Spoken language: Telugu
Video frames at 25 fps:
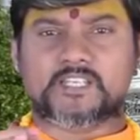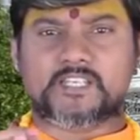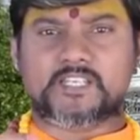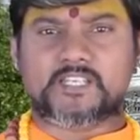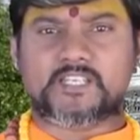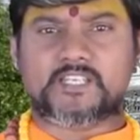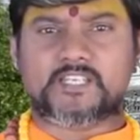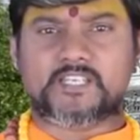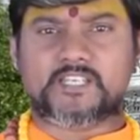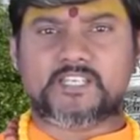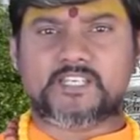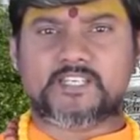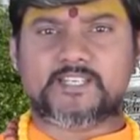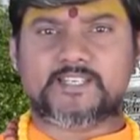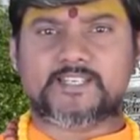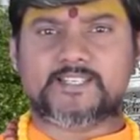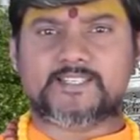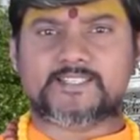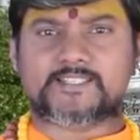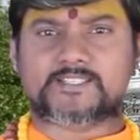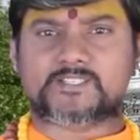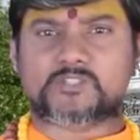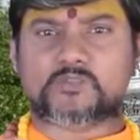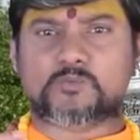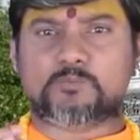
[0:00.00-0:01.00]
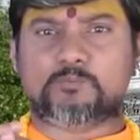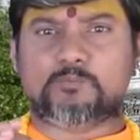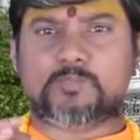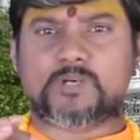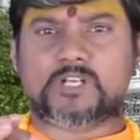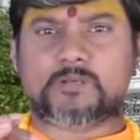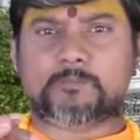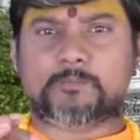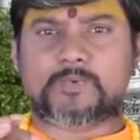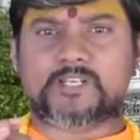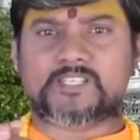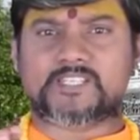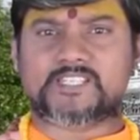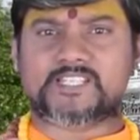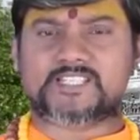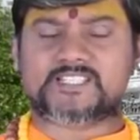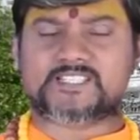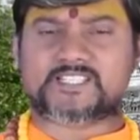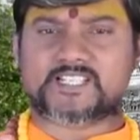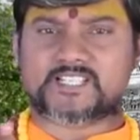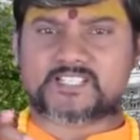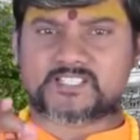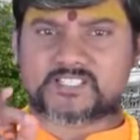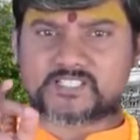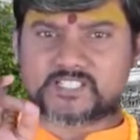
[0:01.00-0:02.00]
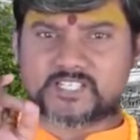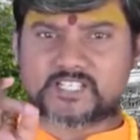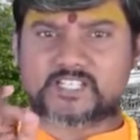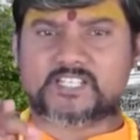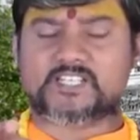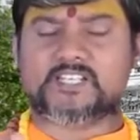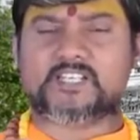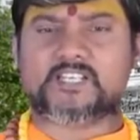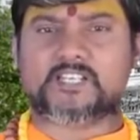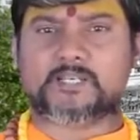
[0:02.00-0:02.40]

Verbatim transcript: ఈ సుబ్రహ్మణ్య షష్ఠి